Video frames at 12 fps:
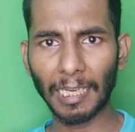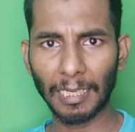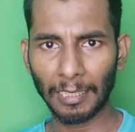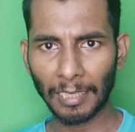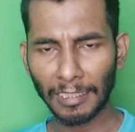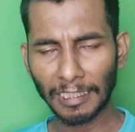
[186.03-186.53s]

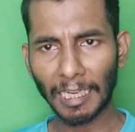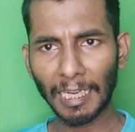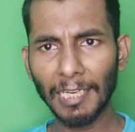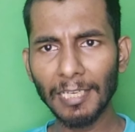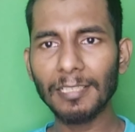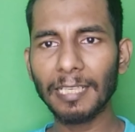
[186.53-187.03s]
செகண்ட் அந்த
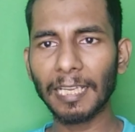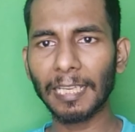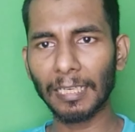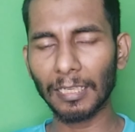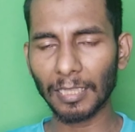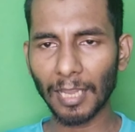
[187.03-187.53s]
ரெண்டு
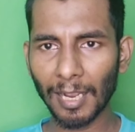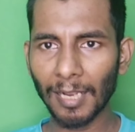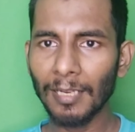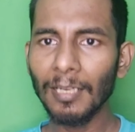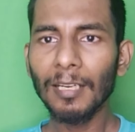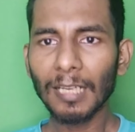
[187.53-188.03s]
செகண்ட்ல தான்
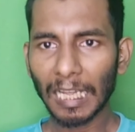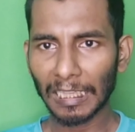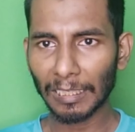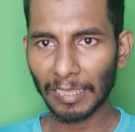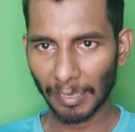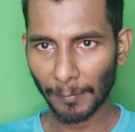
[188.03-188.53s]

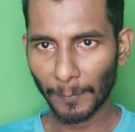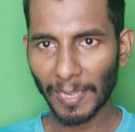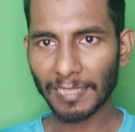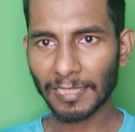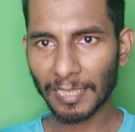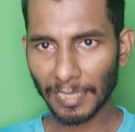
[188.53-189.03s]
அந்த
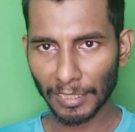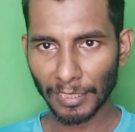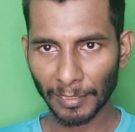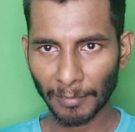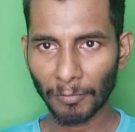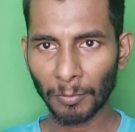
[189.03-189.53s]
மேட்ச்சு அந்த
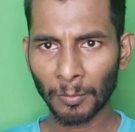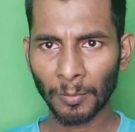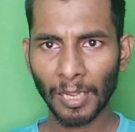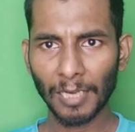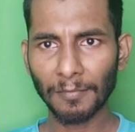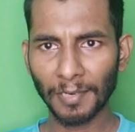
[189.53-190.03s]

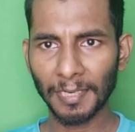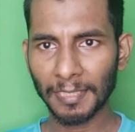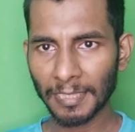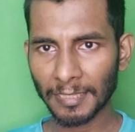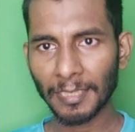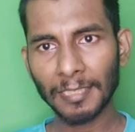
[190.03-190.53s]

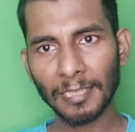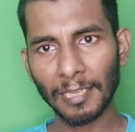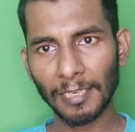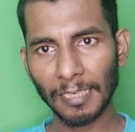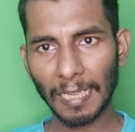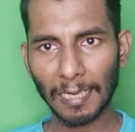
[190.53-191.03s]
அட்வான்டேஜை
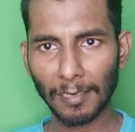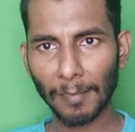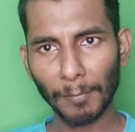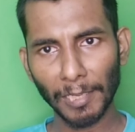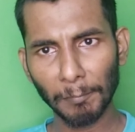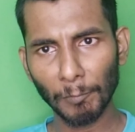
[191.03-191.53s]
ஜெயிச்சாரு
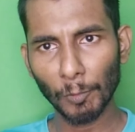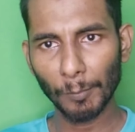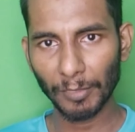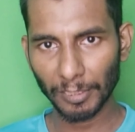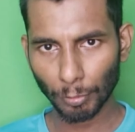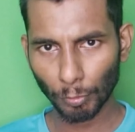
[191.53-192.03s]
யாருன்னா மைம்
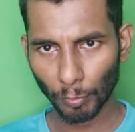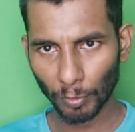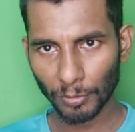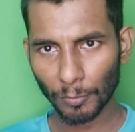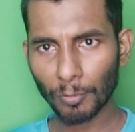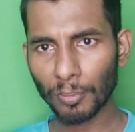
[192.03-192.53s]
கோபி ஸோ
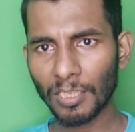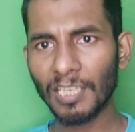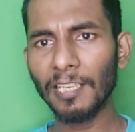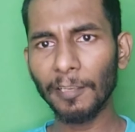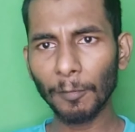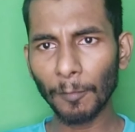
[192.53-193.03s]

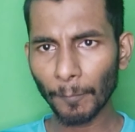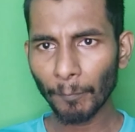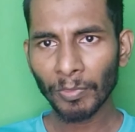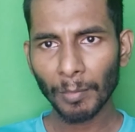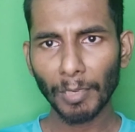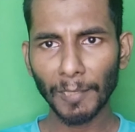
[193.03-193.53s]
சுஷ்டிக்கும்
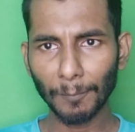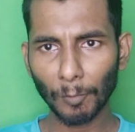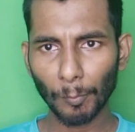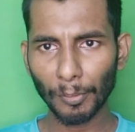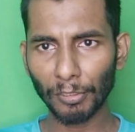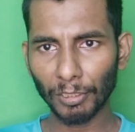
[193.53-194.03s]
மைம்
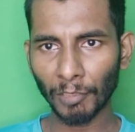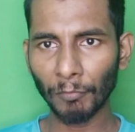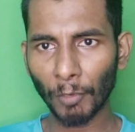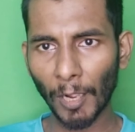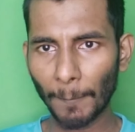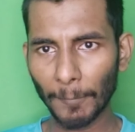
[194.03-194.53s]
கோபிக்கும்
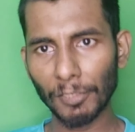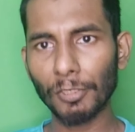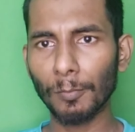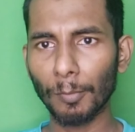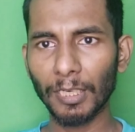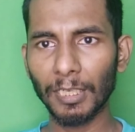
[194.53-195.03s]
டஃப்
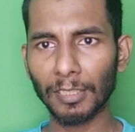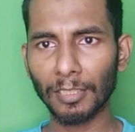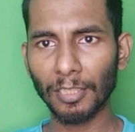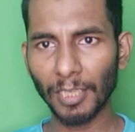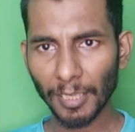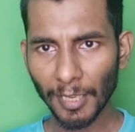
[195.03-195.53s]
காம்படிஷன் போயிட்டு
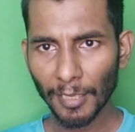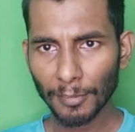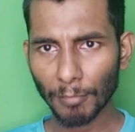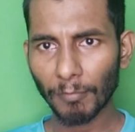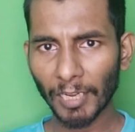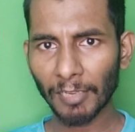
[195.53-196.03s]
இருந்தது
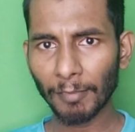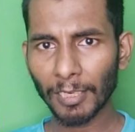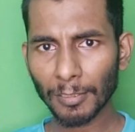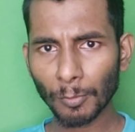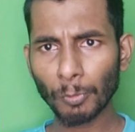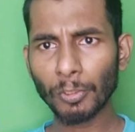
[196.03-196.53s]
ஸோ வர
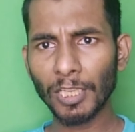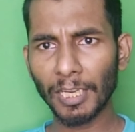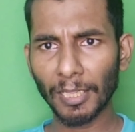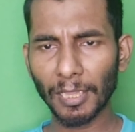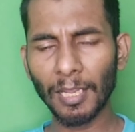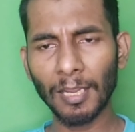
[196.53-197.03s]
வர சுஷ்டி
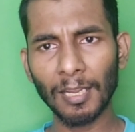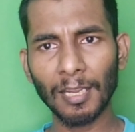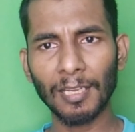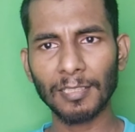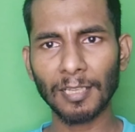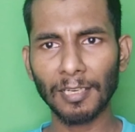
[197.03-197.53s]
என்னதான்
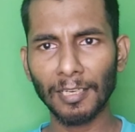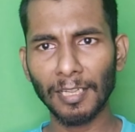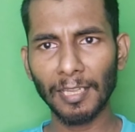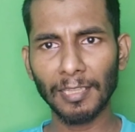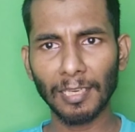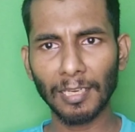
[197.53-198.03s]

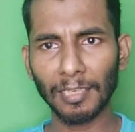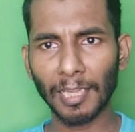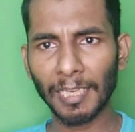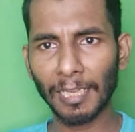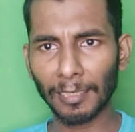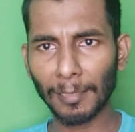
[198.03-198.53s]
சண்டை இதெல்லாம்
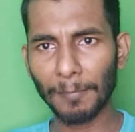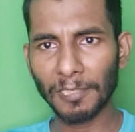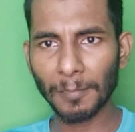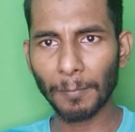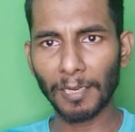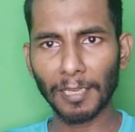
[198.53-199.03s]
டைலாக்லாம்
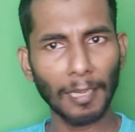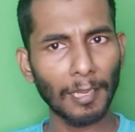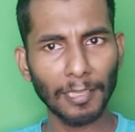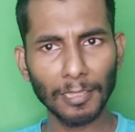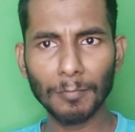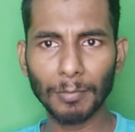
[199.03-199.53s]
பேசி
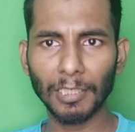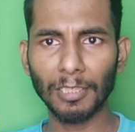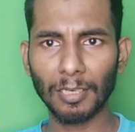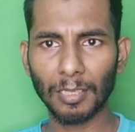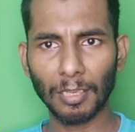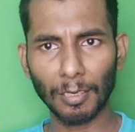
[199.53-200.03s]
பழக்கம் இது
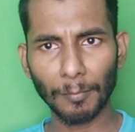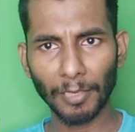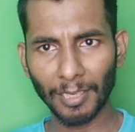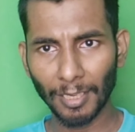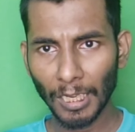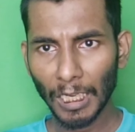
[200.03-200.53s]
பண்ணிட்டு
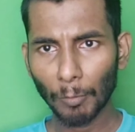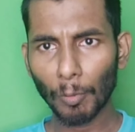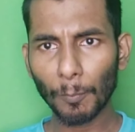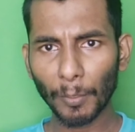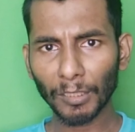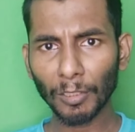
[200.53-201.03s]
இருந்தாலுமே
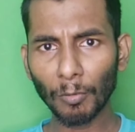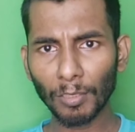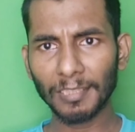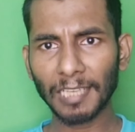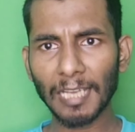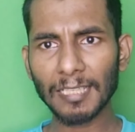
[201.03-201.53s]
ஒரு பக்கம்
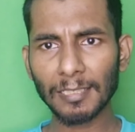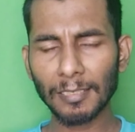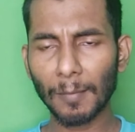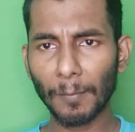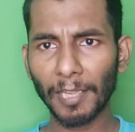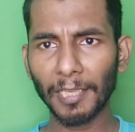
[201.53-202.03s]
அவங்க
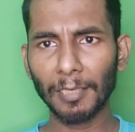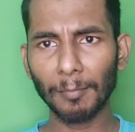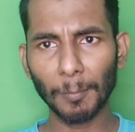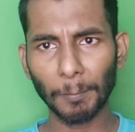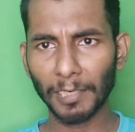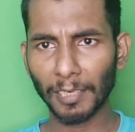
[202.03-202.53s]
டாஸ்க்னா
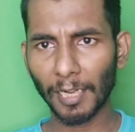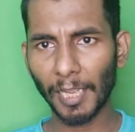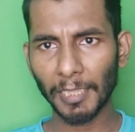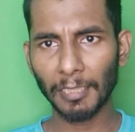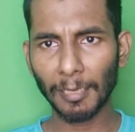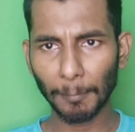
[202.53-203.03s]
பயங்கரமா
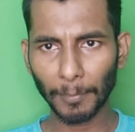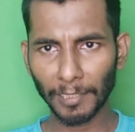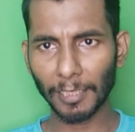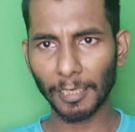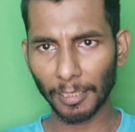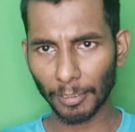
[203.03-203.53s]
பண்றாங்க இதெல்லாம்
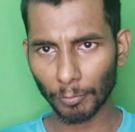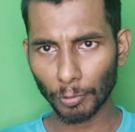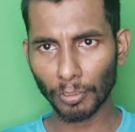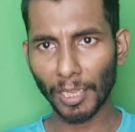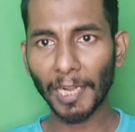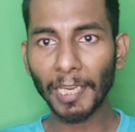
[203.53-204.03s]
பண்றாங்க
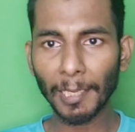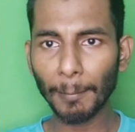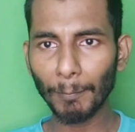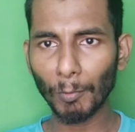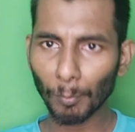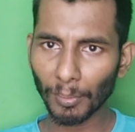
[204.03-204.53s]
கொஞ்சம் நிறைய
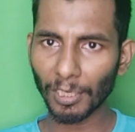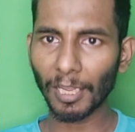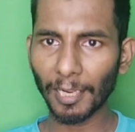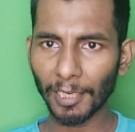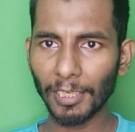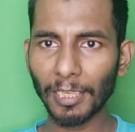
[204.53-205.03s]

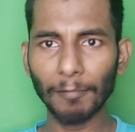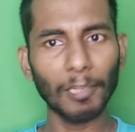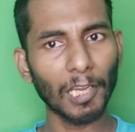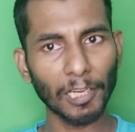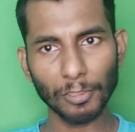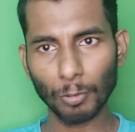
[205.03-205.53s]
இம்ப்ரூவ்மெண்ட் ஆகிட்டே
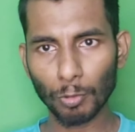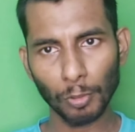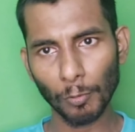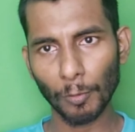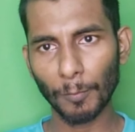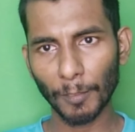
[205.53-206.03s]
வராங்க
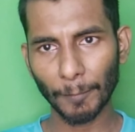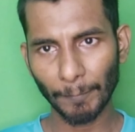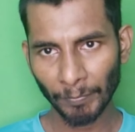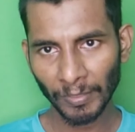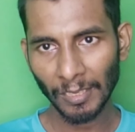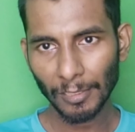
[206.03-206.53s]
சுஷ்டி ஒரு
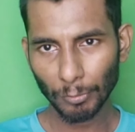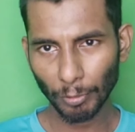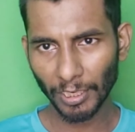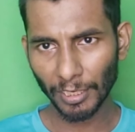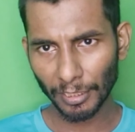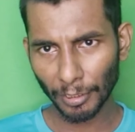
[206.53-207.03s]
பக்கம் ஸோ
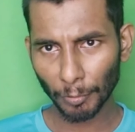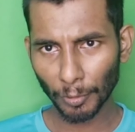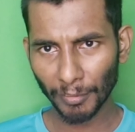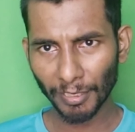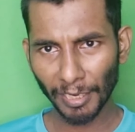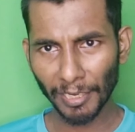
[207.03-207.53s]
கிட்டத்தட்ட
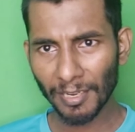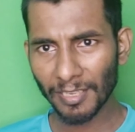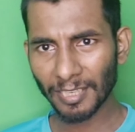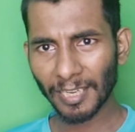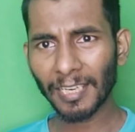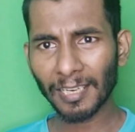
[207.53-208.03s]
ஒரு ரெண்டு
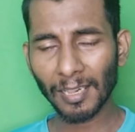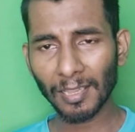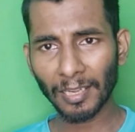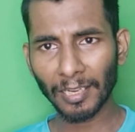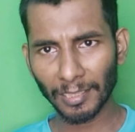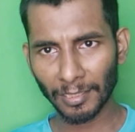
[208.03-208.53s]

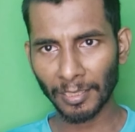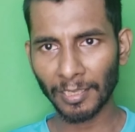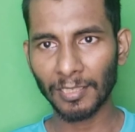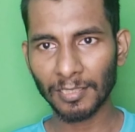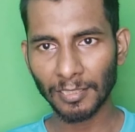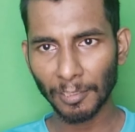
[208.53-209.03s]
செகண்டில் தாங்க அந்த
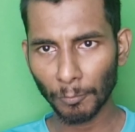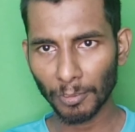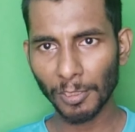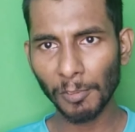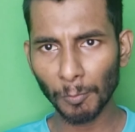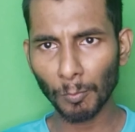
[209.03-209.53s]

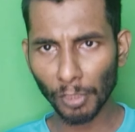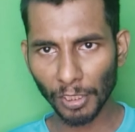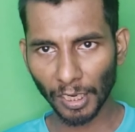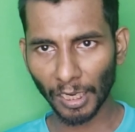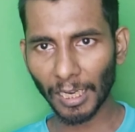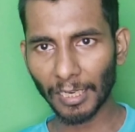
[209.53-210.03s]
இவங்க சீவு
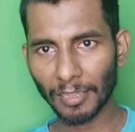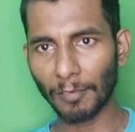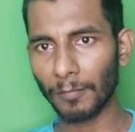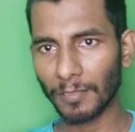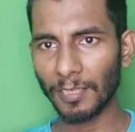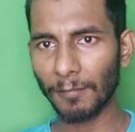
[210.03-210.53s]
முடிக்கிறாங்க அடுத்து
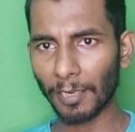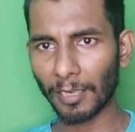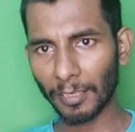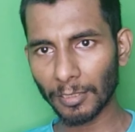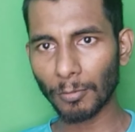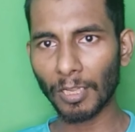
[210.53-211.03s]
அவங்க
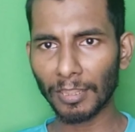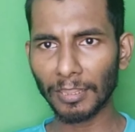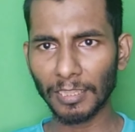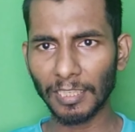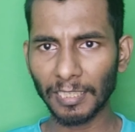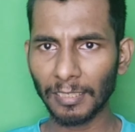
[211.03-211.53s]
சீவுறாங்க ஸோ
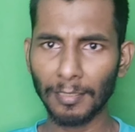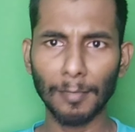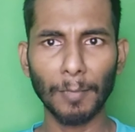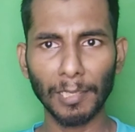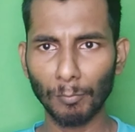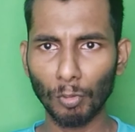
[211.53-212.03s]
அந்த
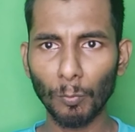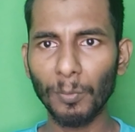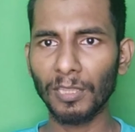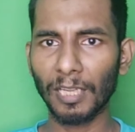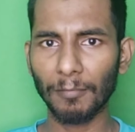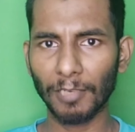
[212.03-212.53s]
இதில் மைண்ட்
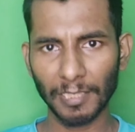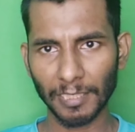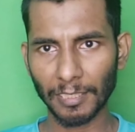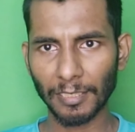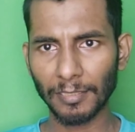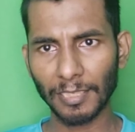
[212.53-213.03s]
கோப்பி இந்த
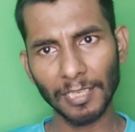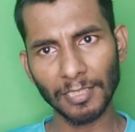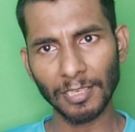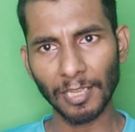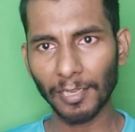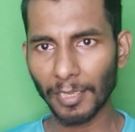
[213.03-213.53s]
அட்வான்டேஜை
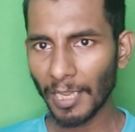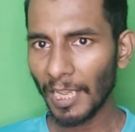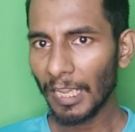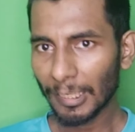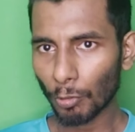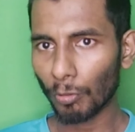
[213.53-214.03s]
ஜெயிச்சிட்டாரு
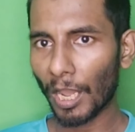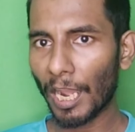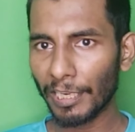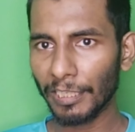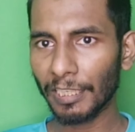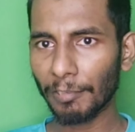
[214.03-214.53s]
ஸோ
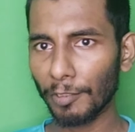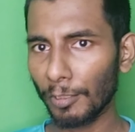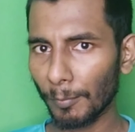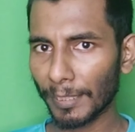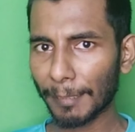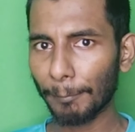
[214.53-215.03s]
நாளைக்கு
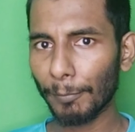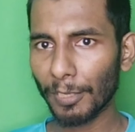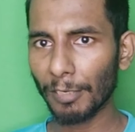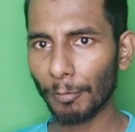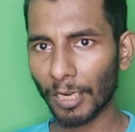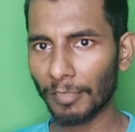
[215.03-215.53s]
வந்து
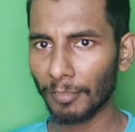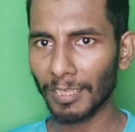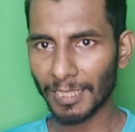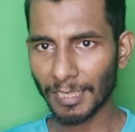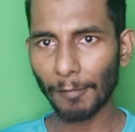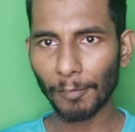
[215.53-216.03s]
மிகப்பெரிய ஒரு
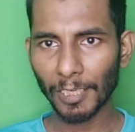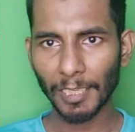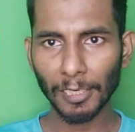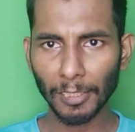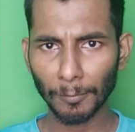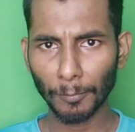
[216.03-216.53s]
அட்வான்டேஜாக
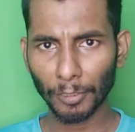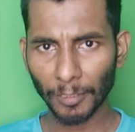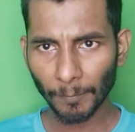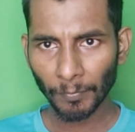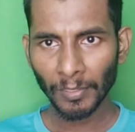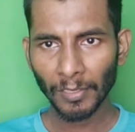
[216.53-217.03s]
அவருக்கு இருக்க
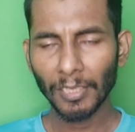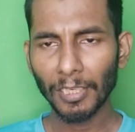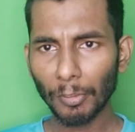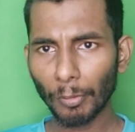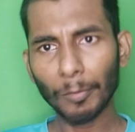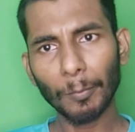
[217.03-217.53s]
போகுது
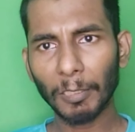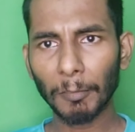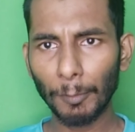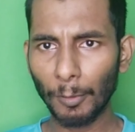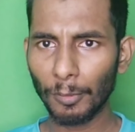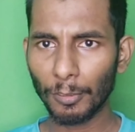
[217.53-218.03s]
இன்னொரு
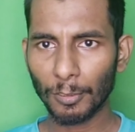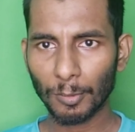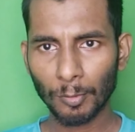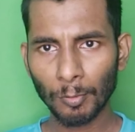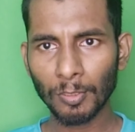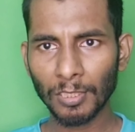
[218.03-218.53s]
பக்கம்
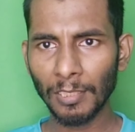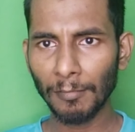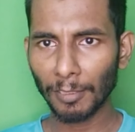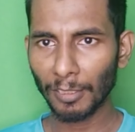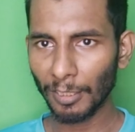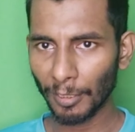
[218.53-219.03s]
சுஷ்டி
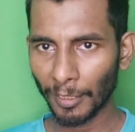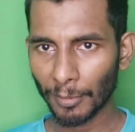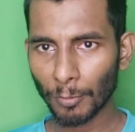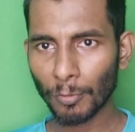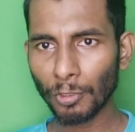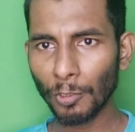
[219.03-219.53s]
வந்து
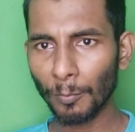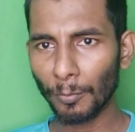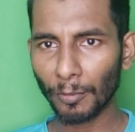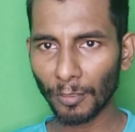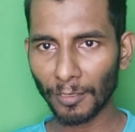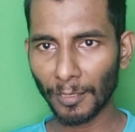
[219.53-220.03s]

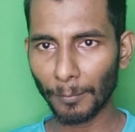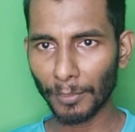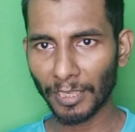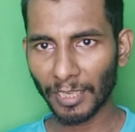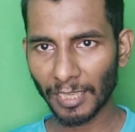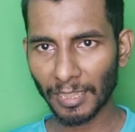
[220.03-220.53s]
சுஷ்டியும் புகழ் என்ன
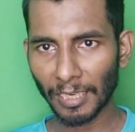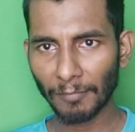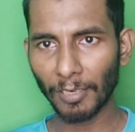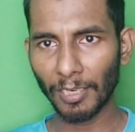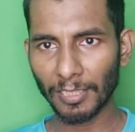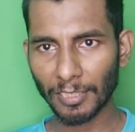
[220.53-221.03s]
பண்ணிட்டாங்க அந்த
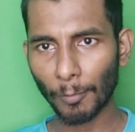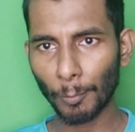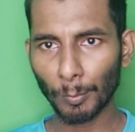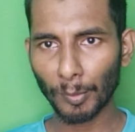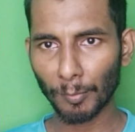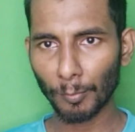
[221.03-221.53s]
அட்வான்டேஜ்
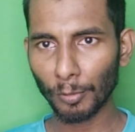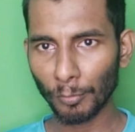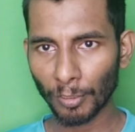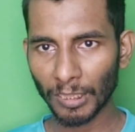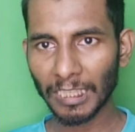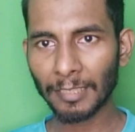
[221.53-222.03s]
கவுண்ட்
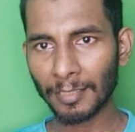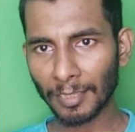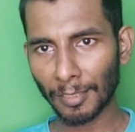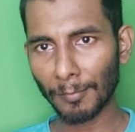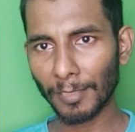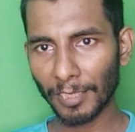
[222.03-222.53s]
பண்ணும்போது ஒரு
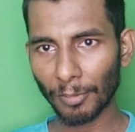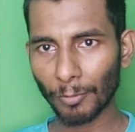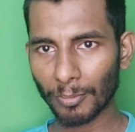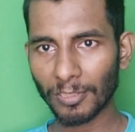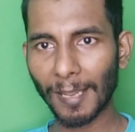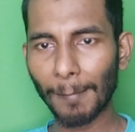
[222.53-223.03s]
திருட்டுத்தனமாக ஏதோ
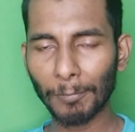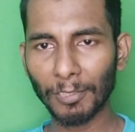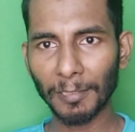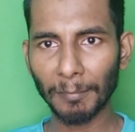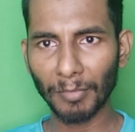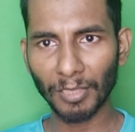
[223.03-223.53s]
ஒரு
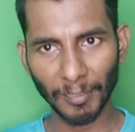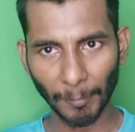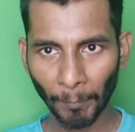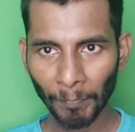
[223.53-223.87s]
சாப்பிட்டு கிஃப்ட்டு